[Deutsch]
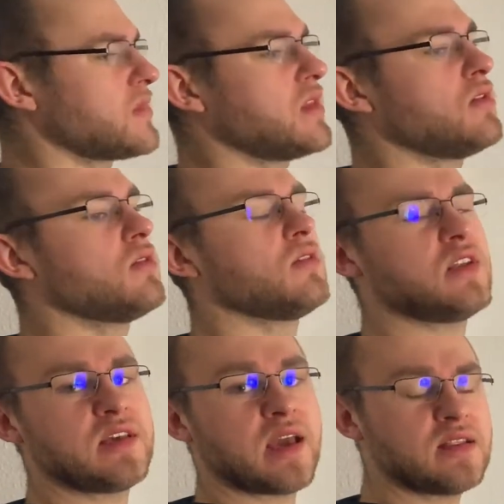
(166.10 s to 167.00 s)
die du noch
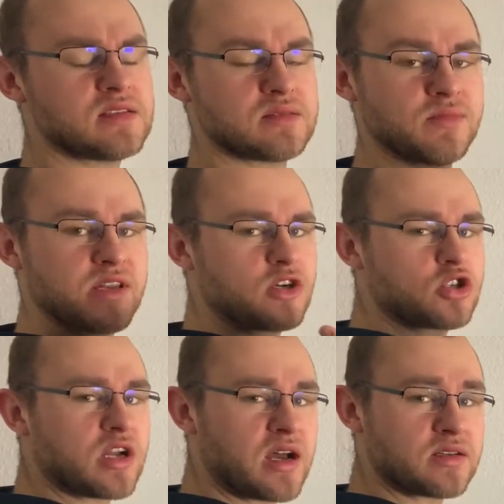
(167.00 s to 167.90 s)
nicht kennst, mit der
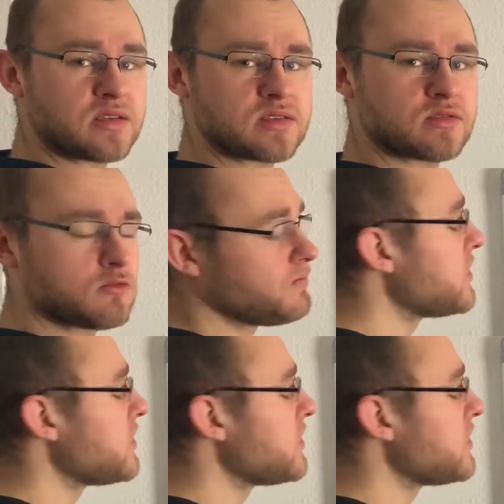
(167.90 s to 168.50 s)
startest du.